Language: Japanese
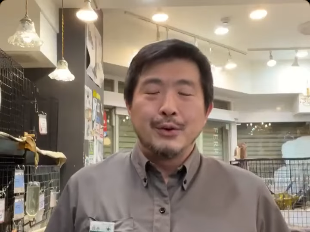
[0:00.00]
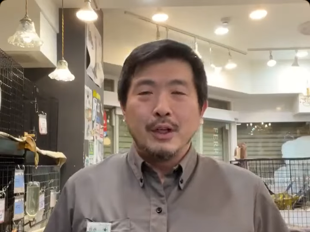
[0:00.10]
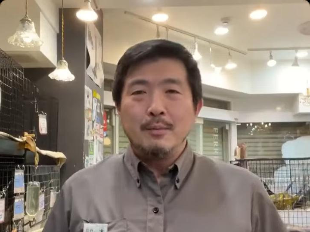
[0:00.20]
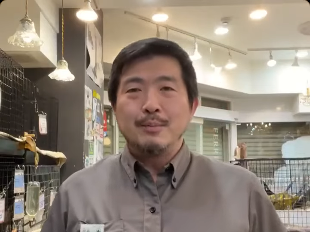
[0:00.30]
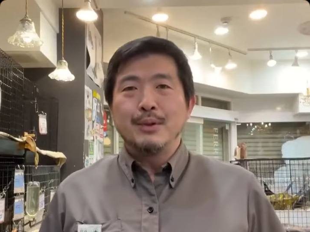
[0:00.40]

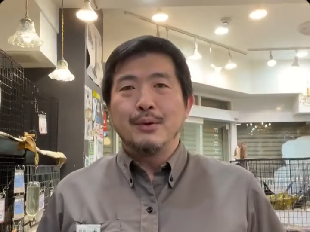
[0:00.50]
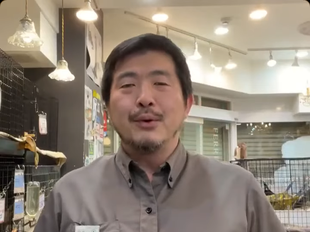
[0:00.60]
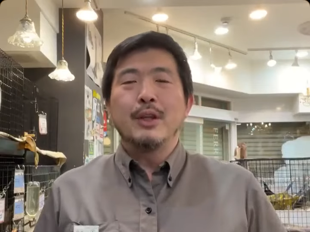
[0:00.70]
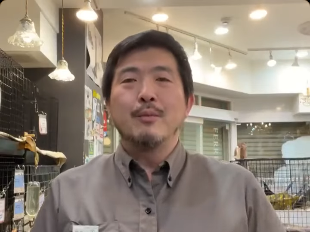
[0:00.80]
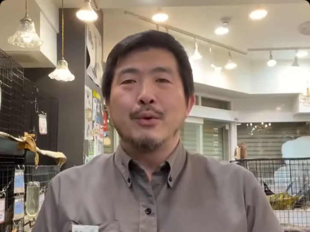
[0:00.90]
リップの
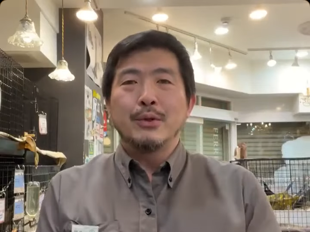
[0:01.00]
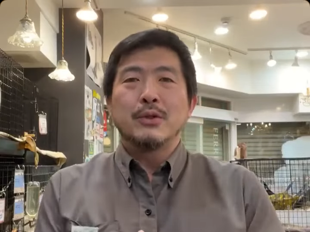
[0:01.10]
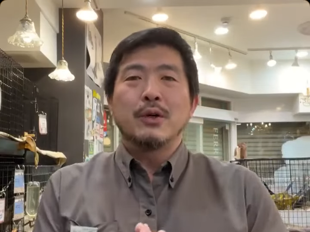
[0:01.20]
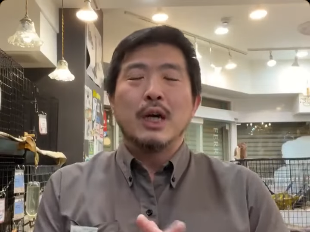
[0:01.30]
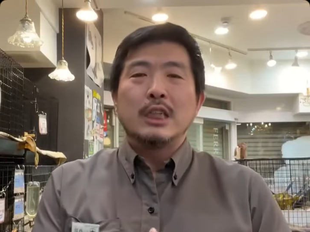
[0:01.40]
方でもご
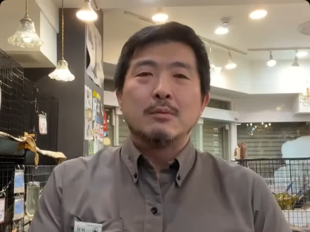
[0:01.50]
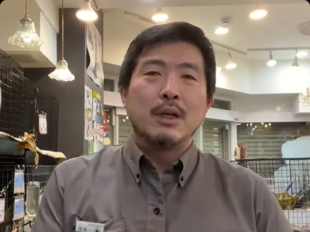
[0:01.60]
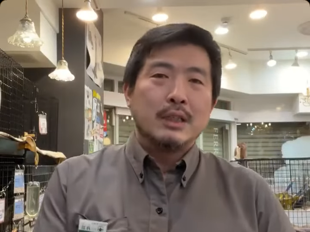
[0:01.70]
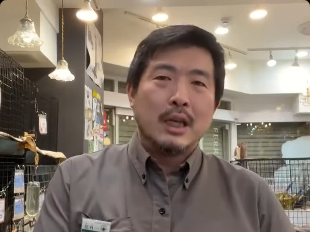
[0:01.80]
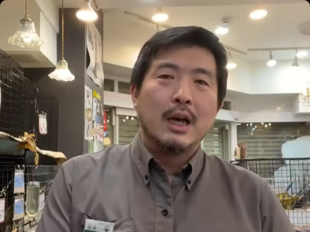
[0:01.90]
紹介し
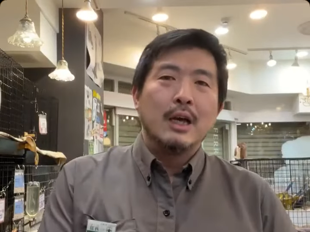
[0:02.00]
ました、